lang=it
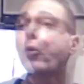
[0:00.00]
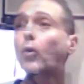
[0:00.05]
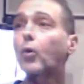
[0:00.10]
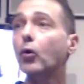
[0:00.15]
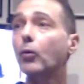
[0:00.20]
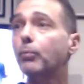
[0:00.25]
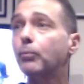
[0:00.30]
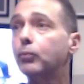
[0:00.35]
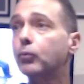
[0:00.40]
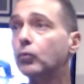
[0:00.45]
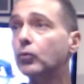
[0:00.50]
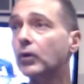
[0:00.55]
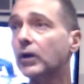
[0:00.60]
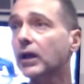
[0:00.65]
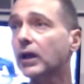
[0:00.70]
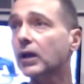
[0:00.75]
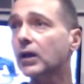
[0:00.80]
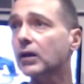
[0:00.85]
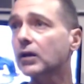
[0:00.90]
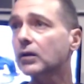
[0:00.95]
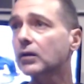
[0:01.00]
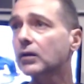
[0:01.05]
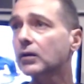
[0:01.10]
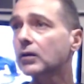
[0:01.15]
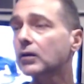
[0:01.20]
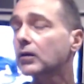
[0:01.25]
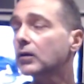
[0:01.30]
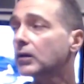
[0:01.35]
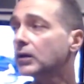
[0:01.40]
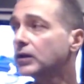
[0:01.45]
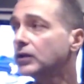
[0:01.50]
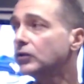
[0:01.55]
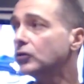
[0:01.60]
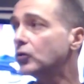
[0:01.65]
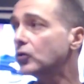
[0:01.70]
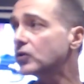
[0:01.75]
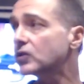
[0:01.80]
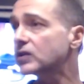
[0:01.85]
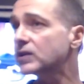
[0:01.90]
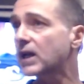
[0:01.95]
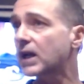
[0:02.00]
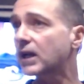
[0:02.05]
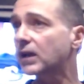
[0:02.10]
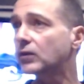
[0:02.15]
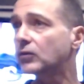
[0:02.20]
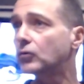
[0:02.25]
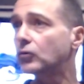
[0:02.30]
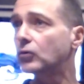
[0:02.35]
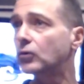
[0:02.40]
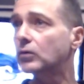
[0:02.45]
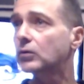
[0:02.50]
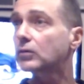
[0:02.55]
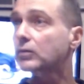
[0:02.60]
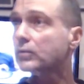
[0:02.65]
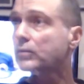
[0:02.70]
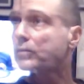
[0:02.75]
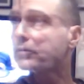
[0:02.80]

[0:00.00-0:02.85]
Oppure indossando